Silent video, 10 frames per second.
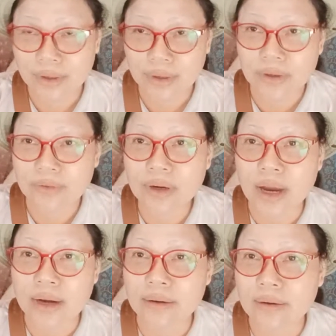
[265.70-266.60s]
ด้วย
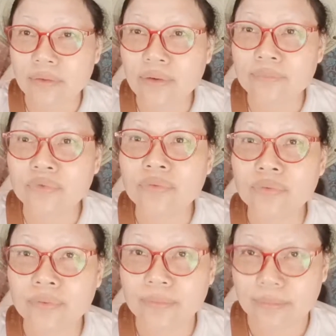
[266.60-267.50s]
การร่วมหุ้น
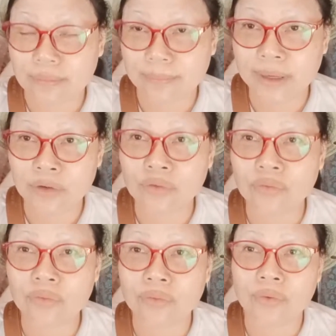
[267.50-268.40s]
เป็นทุ
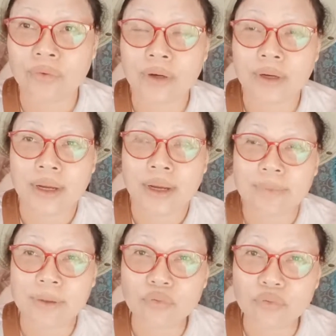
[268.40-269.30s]
น เป็น
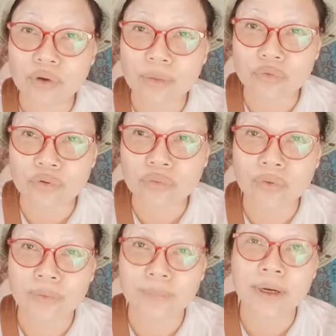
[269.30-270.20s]
ผู้ร่วมหุ้น
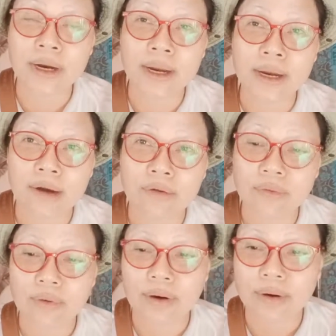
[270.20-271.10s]
เพื่อให้เขา
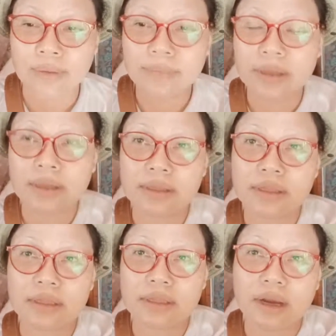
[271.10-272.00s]
มีสิ
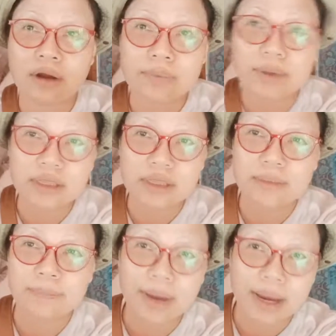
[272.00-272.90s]
เขามีสี่สิ
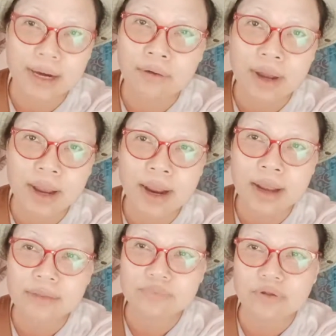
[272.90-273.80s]
บแปดเราได้ห้า
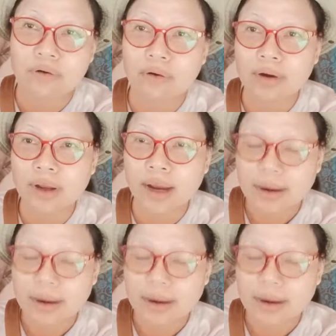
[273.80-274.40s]
สิบสองนะคะ